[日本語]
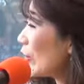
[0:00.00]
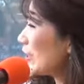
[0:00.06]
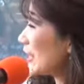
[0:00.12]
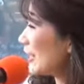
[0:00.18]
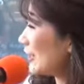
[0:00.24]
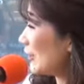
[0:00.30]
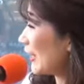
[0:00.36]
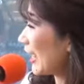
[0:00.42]

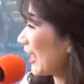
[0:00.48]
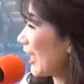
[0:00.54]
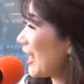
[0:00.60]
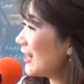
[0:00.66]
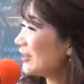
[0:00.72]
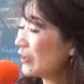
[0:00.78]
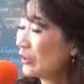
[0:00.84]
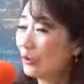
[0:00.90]
こっちのね
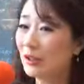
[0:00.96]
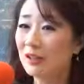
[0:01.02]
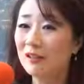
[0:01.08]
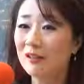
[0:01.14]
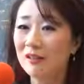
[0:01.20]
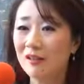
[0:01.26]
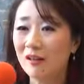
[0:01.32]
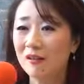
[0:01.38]
関東
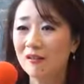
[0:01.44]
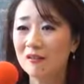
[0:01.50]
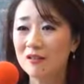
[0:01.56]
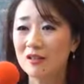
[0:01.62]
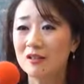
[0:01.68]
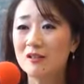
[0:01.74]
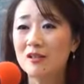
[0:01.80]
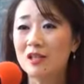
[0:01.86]
に来て一
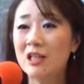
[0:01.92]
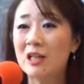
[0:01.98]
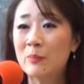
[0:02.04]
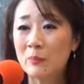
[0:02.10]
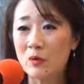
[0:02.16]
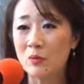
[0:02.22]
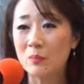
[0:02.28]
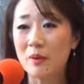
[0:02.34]

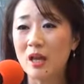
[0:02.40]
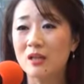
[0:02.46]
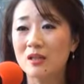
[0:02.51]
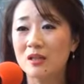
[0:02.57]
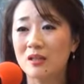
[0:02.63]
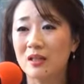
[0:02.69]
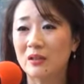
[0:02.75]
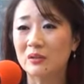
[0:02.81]
度も目
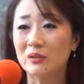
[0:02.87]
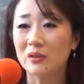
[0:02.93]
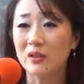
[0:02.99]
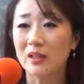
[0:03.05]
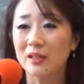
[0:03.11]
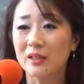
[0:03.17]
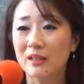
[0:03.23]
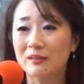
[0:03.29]
にしたこ
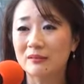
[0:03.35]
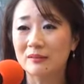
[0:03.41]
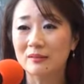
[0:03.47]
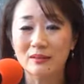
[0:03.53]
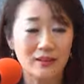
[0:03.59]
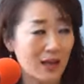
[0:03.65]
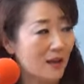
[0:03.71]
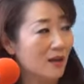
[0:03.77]
とがな
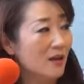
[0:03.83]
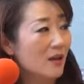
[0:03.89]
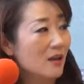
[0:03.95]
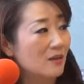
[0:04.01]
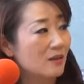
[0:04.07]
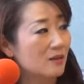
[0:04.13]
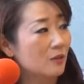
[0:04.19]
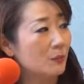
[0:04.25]
くって、
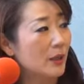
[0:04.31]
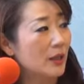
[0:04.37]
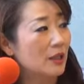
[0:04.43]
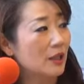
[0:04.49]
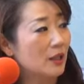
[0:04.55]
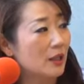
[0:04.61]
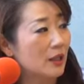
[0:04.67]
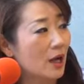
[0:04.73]

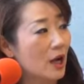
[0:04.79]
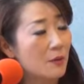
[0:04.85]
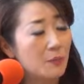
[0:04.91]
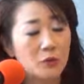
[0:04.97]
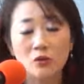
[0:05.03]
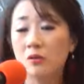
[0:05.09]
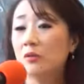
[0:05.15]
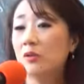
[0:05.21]
スーパーに
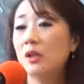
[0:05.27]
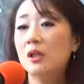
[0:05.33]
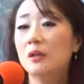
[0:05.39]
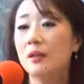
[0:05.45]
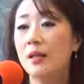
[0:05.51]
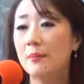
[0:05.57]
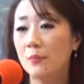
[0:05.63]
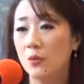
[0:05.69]
買い物に
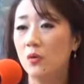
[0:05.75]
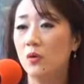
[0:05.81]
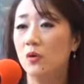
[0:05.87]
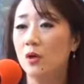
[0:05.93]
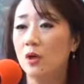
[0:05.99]
行っても